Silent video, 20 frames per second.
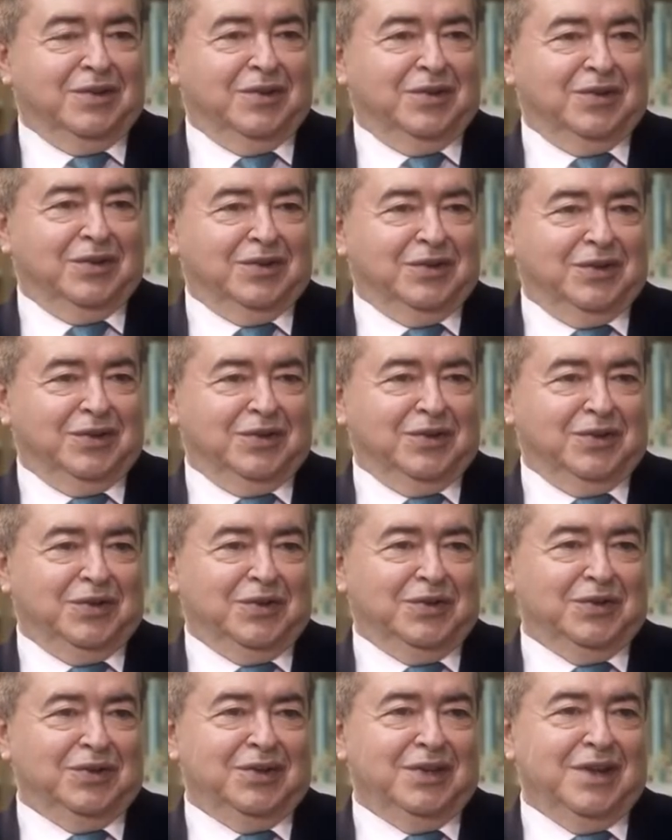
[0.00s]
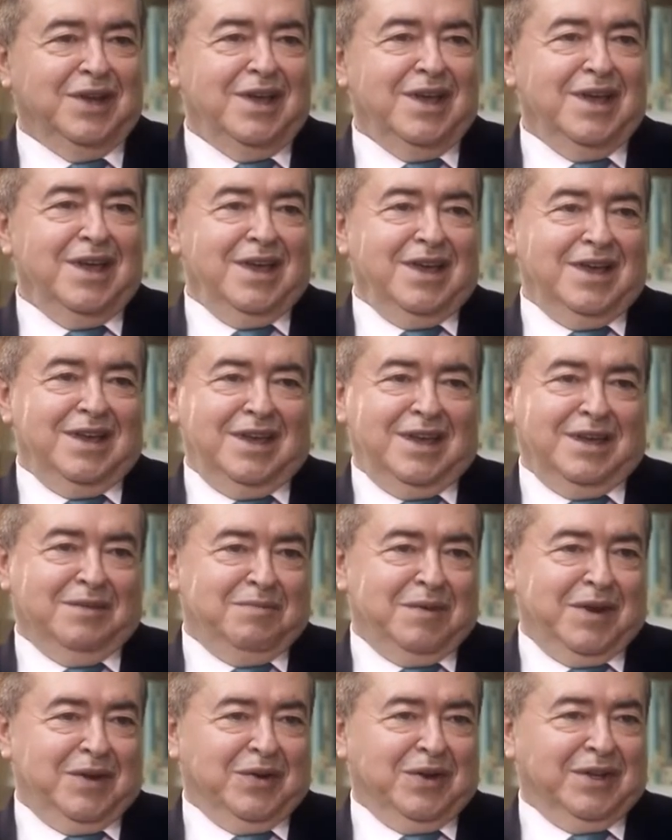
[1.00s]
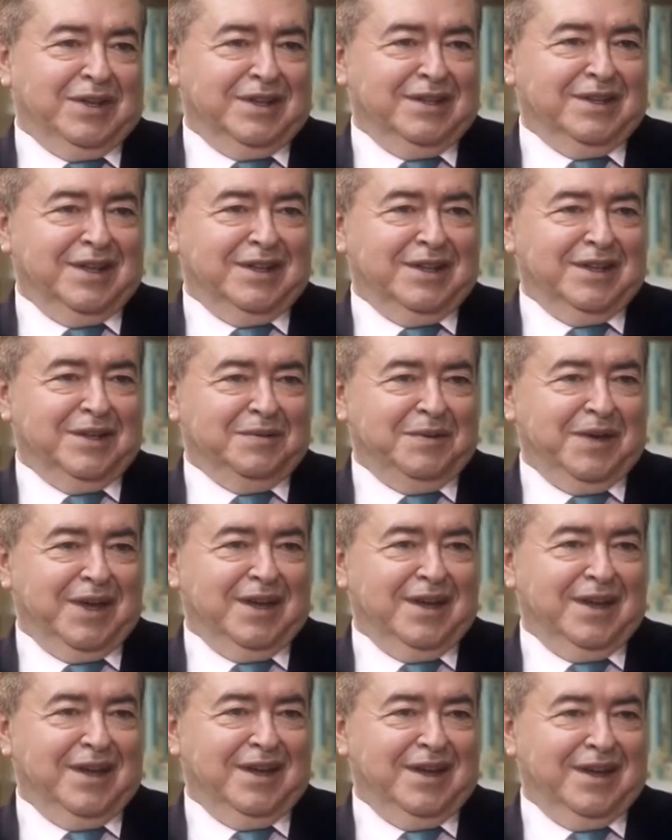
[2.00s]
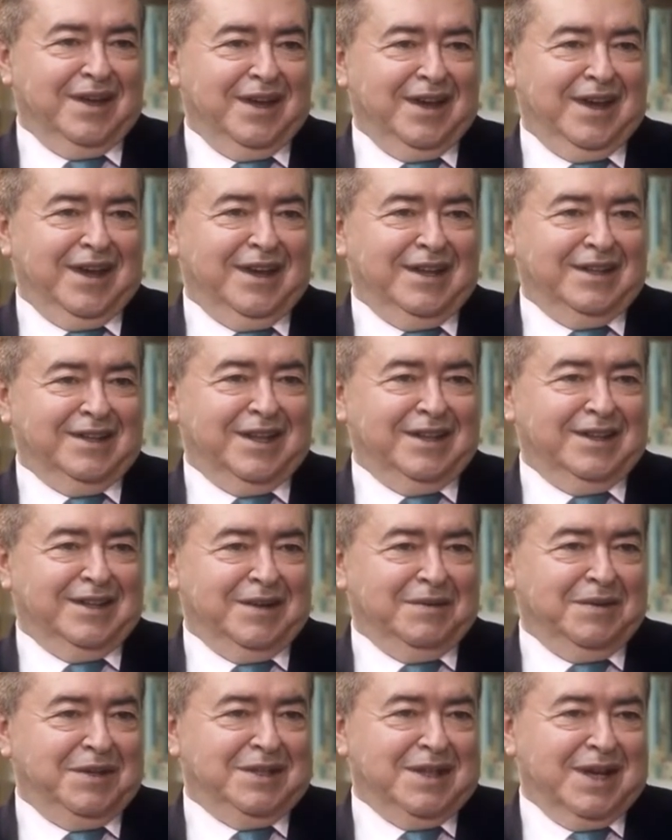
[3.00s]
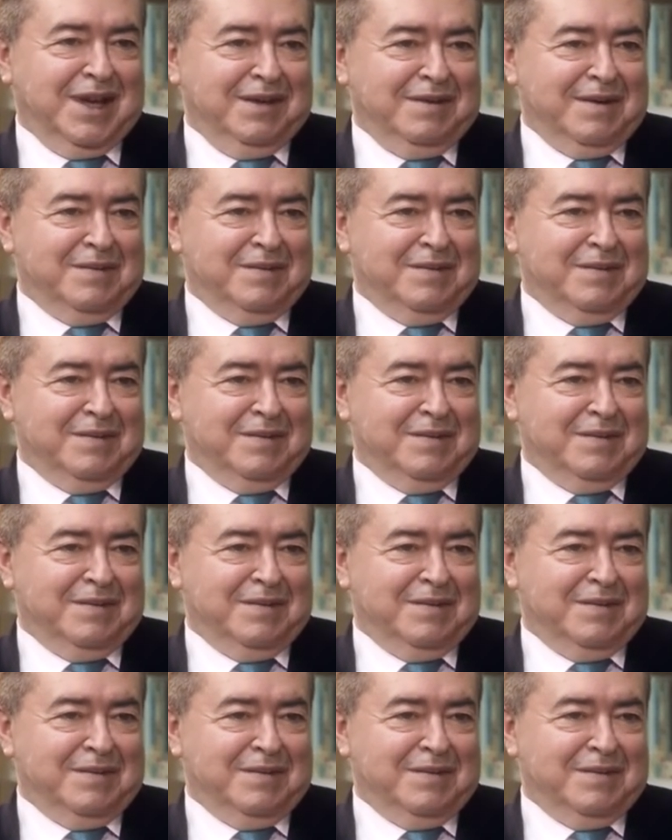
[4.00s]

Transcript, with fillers: con nosotros y espero que te sientas bien eh, en esta entrevista que